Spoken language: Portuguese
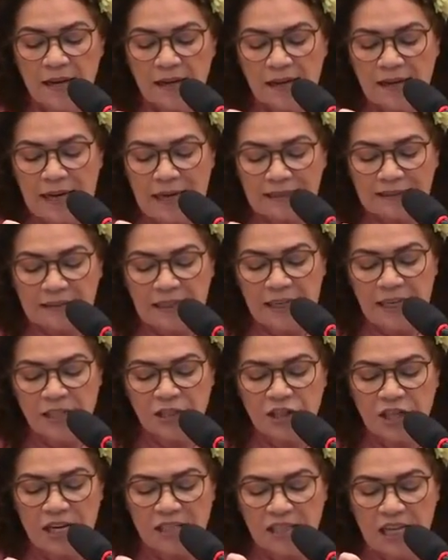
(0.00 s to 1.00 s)
que
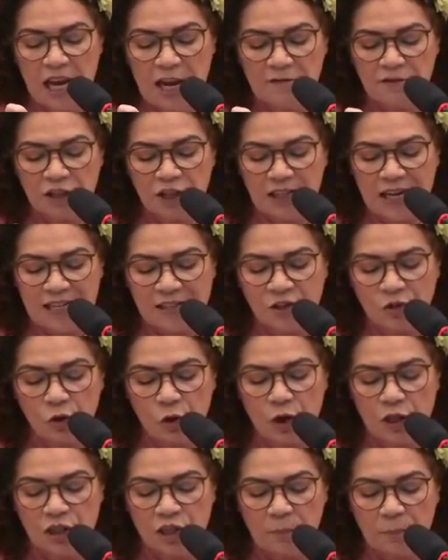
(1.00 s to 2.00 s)
atende às
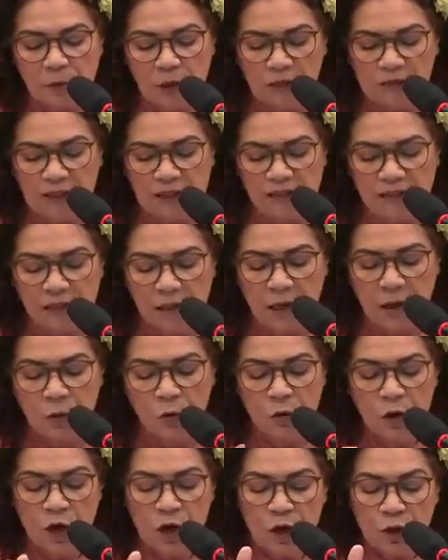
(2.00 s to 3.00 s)
reivindicações de
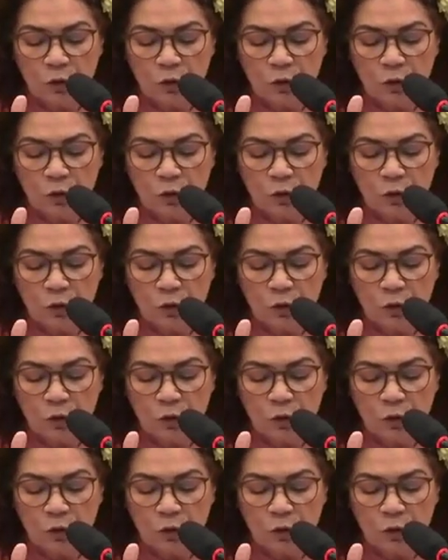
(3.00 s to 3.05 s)
proteção